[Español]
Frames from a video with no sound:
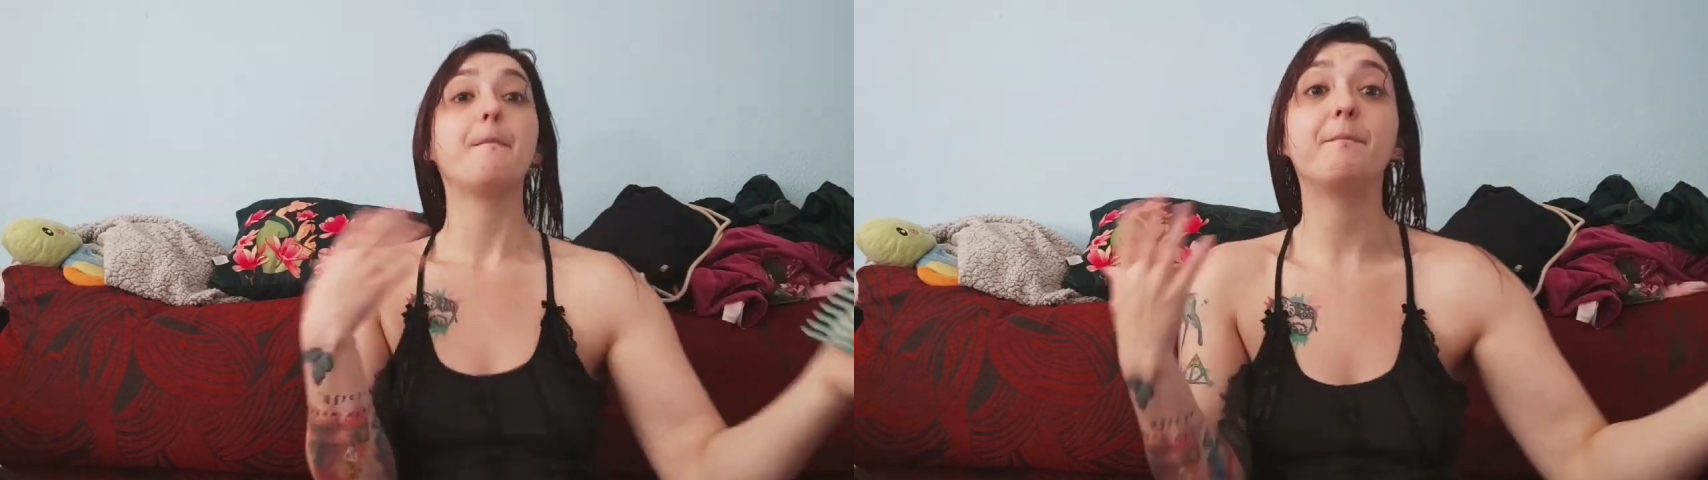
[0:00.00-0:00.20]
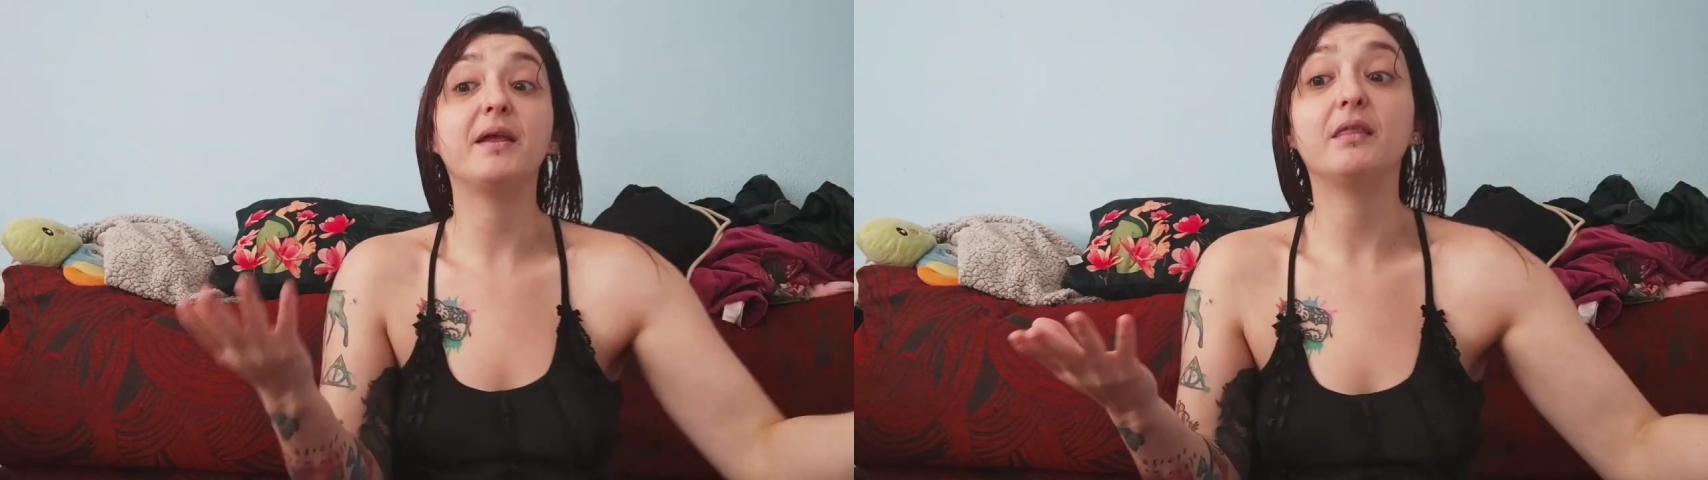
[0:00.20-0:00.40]

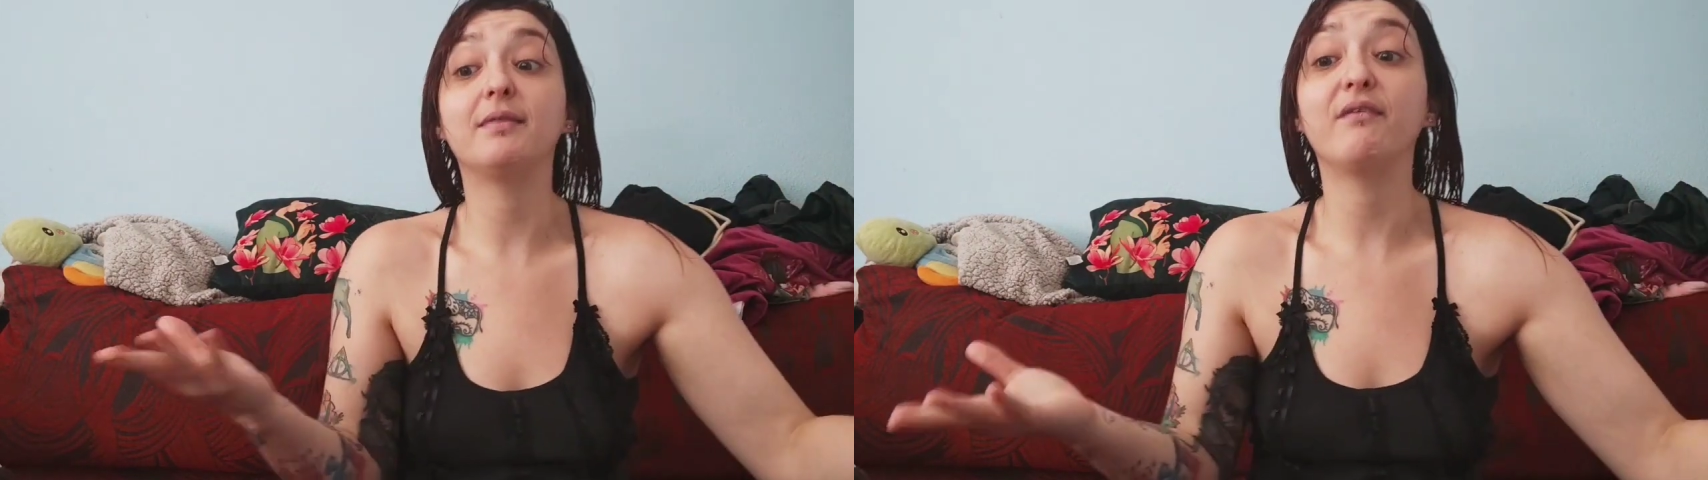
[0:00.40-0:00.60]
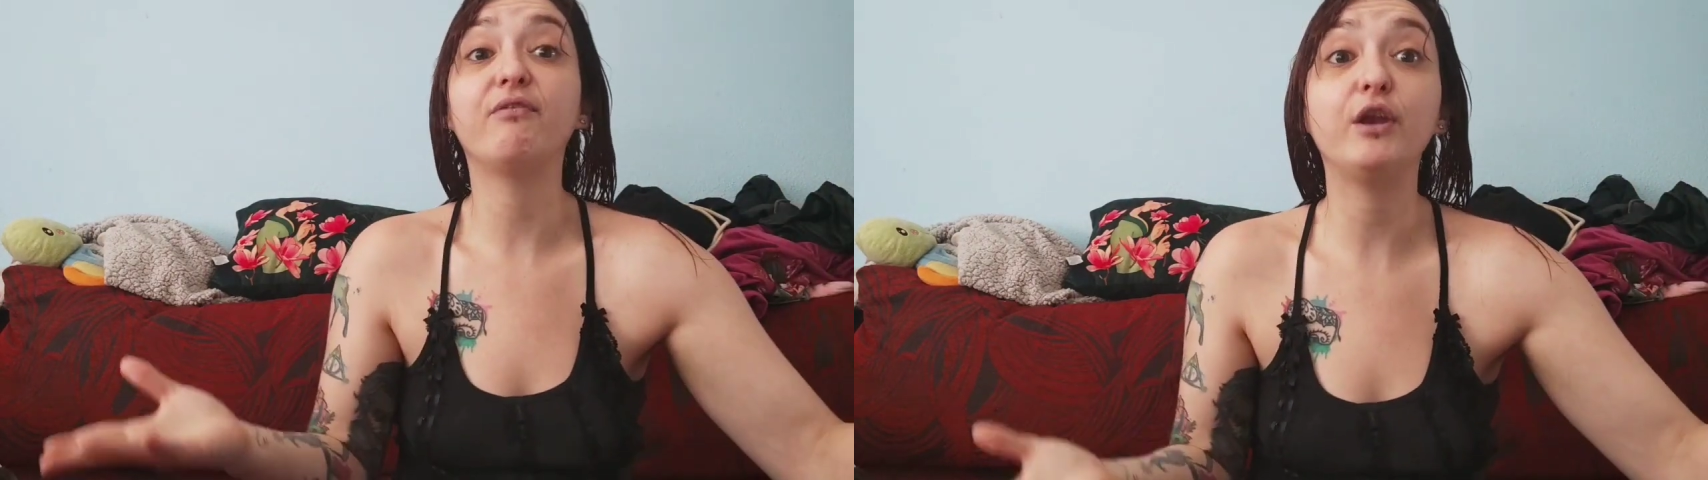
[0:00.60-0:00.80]
me
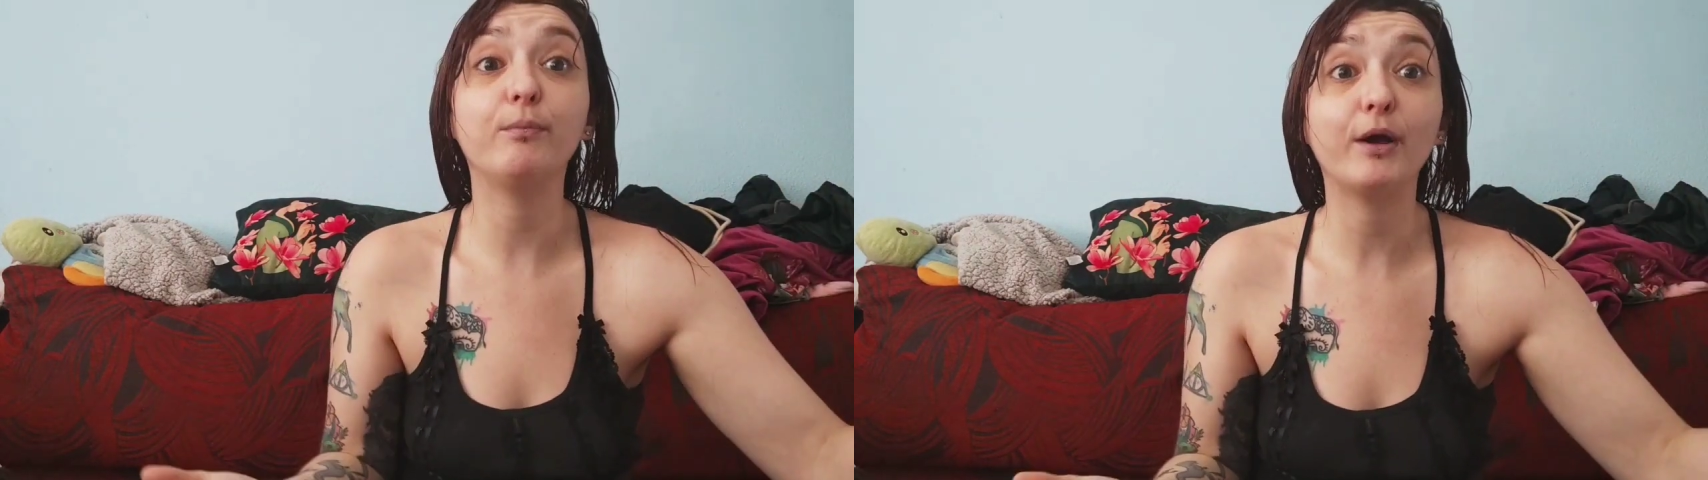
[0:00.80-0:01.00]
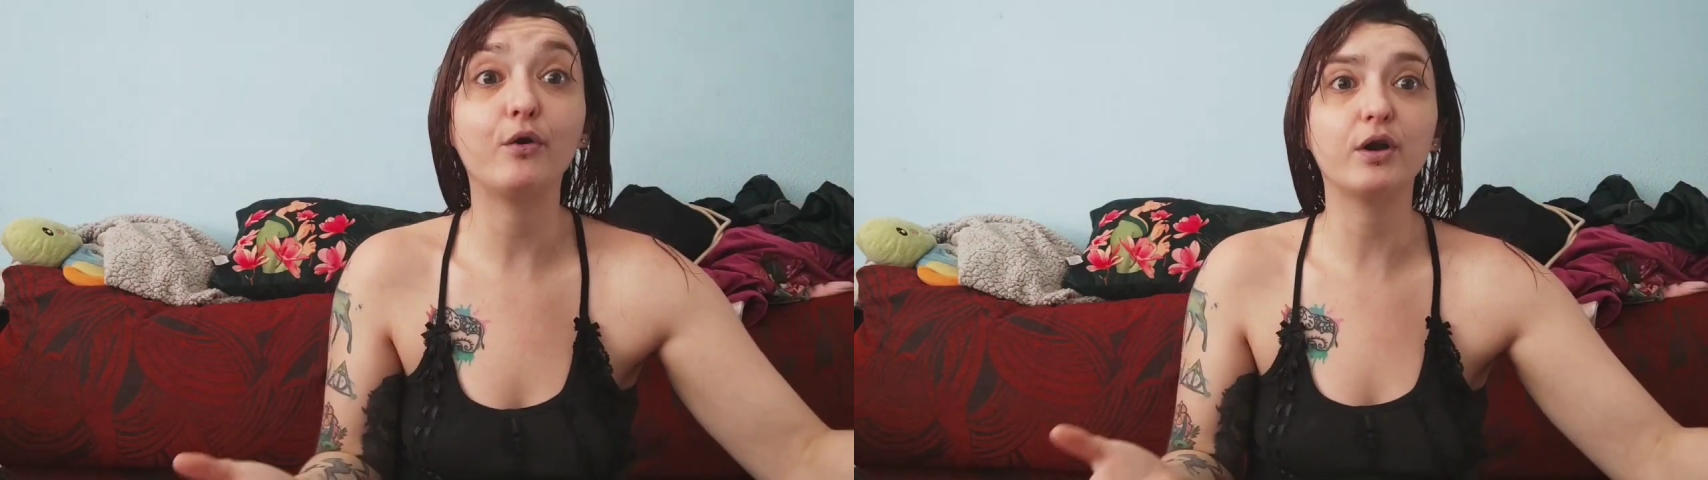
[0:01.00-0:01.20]

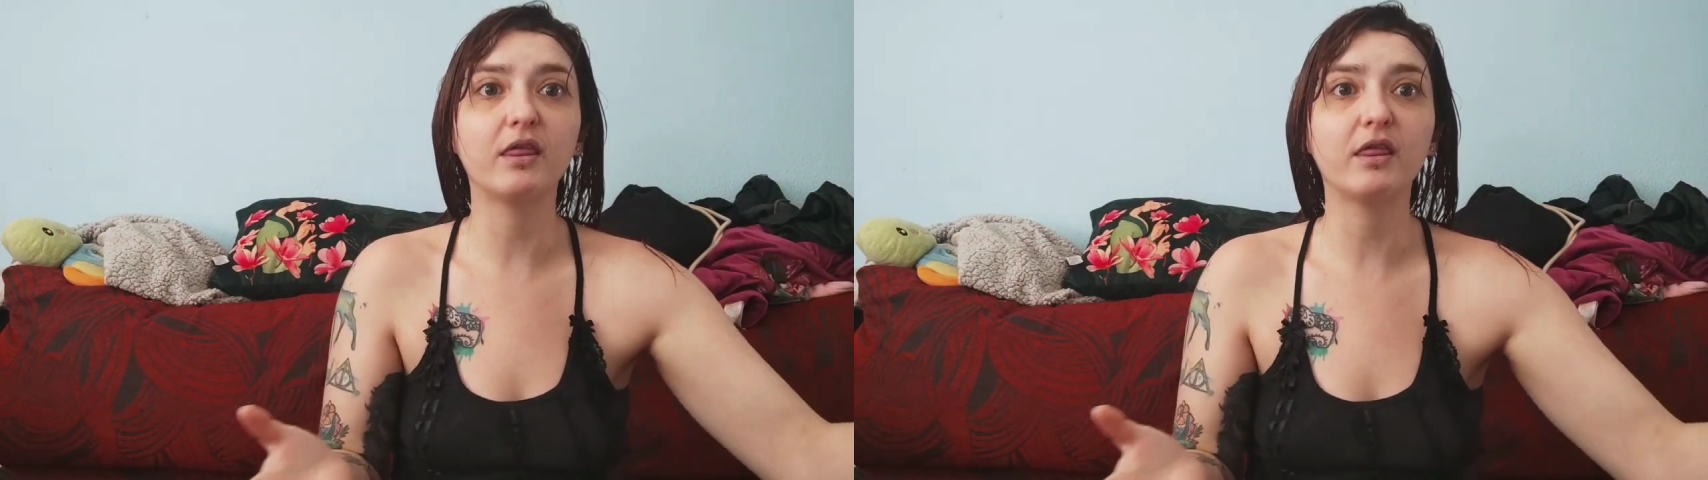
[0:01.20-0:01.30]
defino mejor